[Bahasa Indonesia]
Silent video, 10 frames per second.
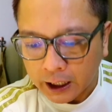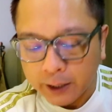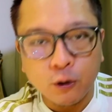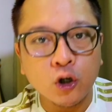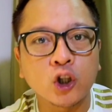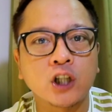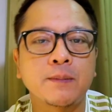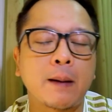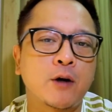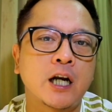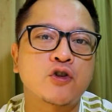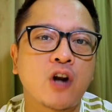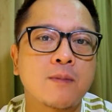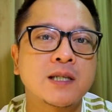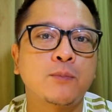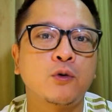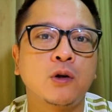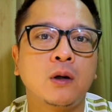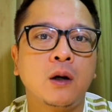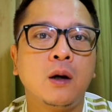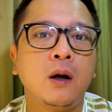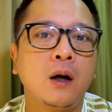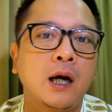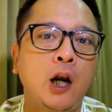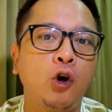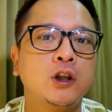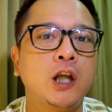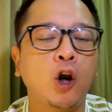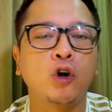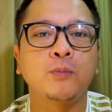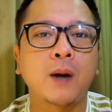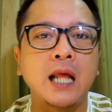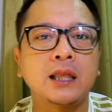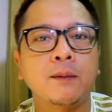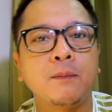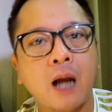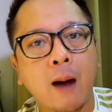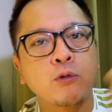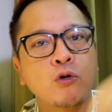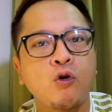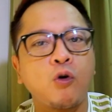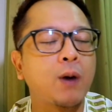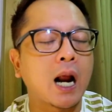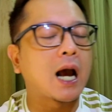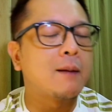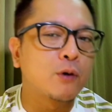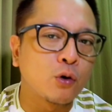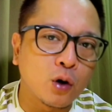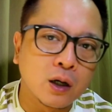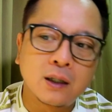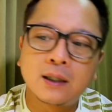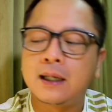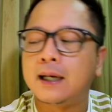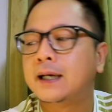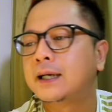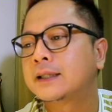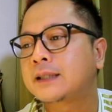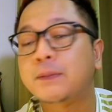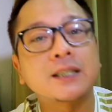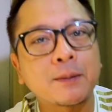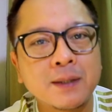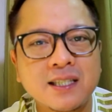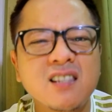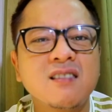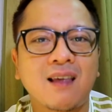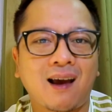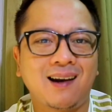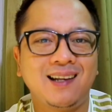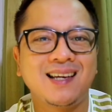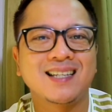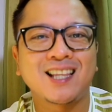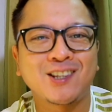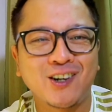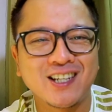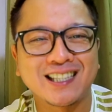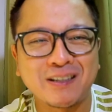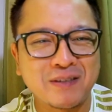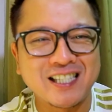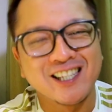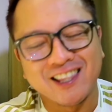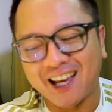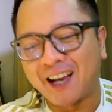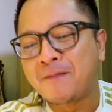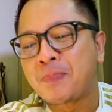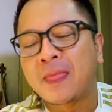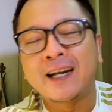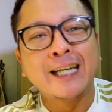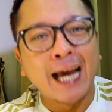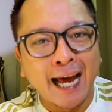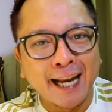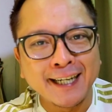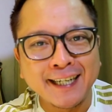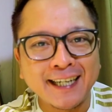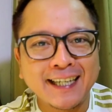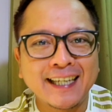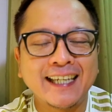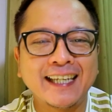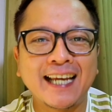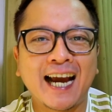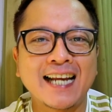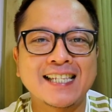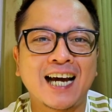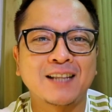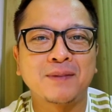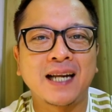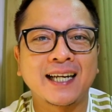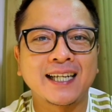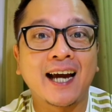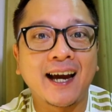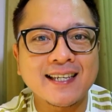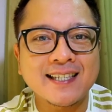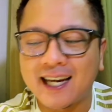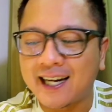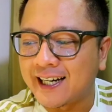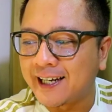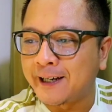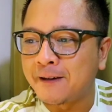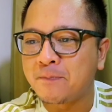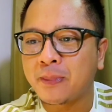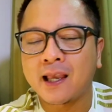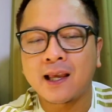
Libur nonton sepak bola nasional meskipun gelut-gelut, berantem, gabruk, gobra, gabruk uh, Tapi tetap dicinta Liga 1 Indonesia tetap dicinta Dan ini akan sangat menarik guys karena